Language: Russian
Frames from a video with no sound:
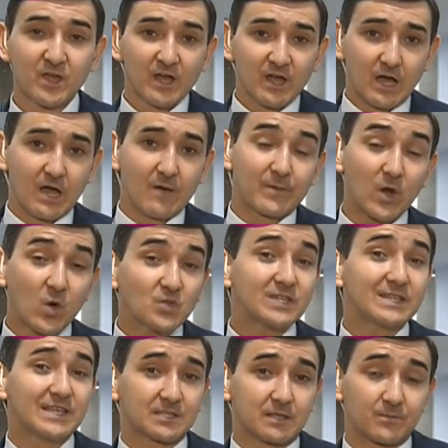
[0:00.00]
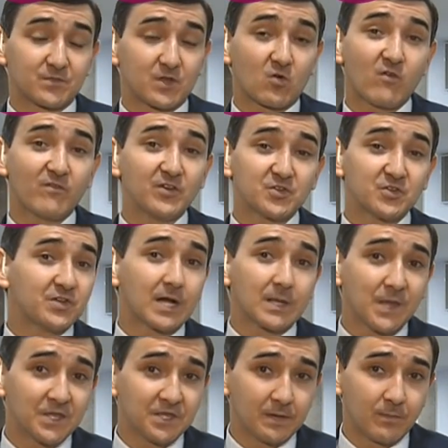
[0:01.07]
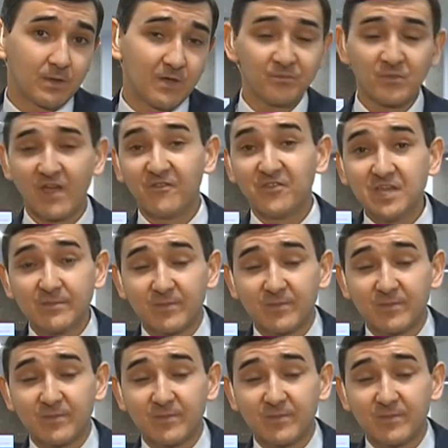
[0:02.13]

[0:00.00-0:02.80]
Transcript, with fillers: а, проходит летом. Такого еще никогда не было. В них